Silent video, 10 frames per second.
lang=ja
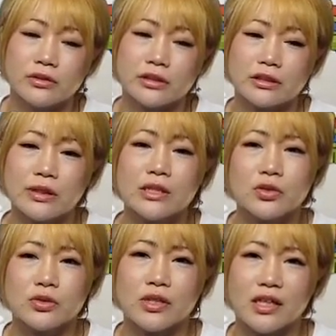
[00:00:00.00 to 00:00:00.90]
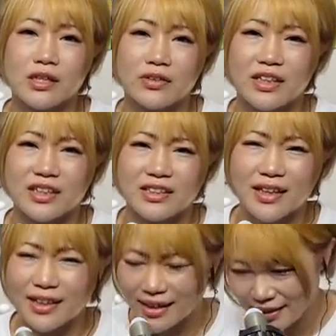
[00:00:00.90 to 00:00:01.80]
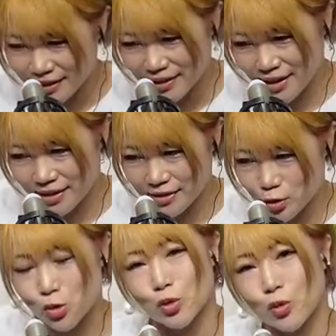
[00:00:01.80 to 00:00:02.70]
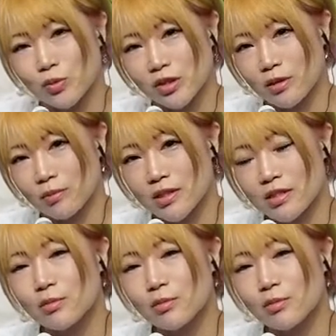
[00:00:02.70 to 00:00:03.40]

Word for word: 私は中継をやりたいなってちょっと思ってます。